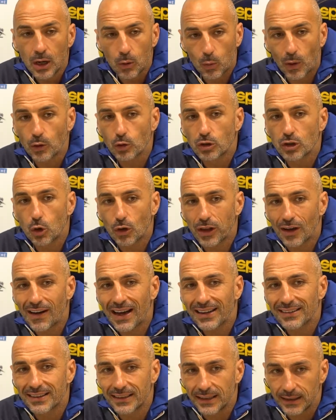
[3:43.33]
Quando dico
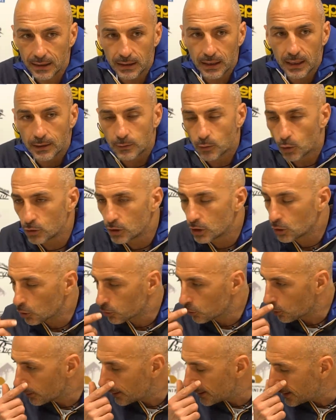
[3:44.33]
davanti non dico
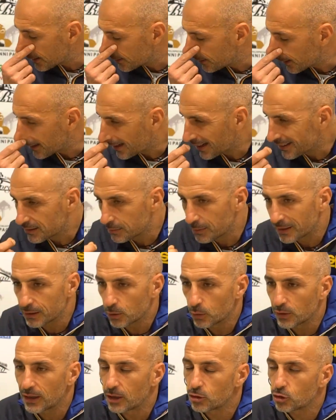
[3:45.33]
solo negli attaccanti ma
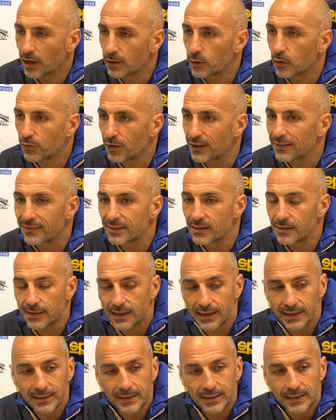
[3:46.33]
dico nelle giocate
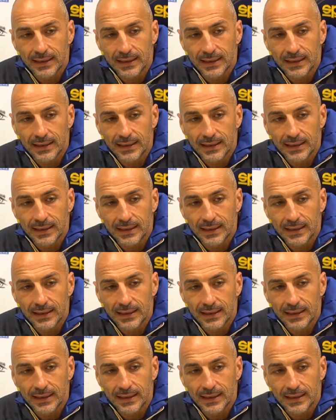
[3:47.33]
offensive, eh,